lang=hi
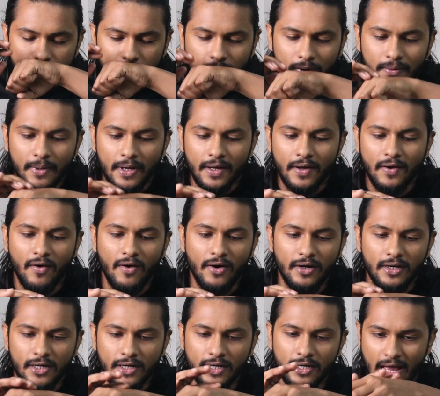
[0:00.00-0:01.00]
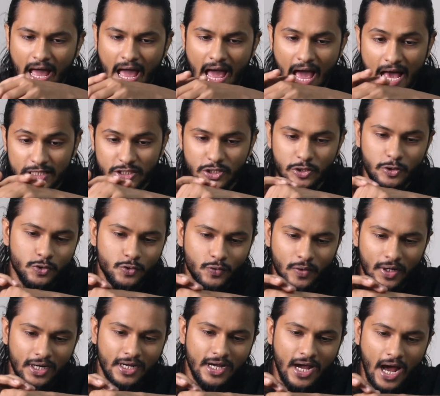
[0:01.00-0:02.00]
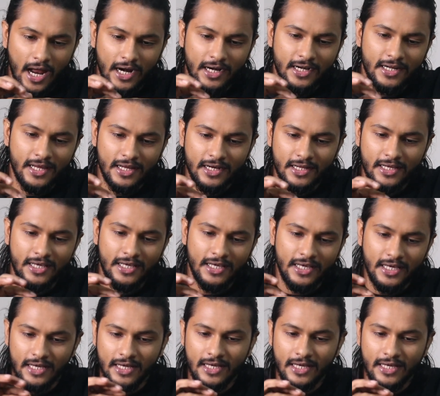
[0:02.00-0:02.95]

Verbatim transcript: माय गॉड एज यूजुअल गार्नियर की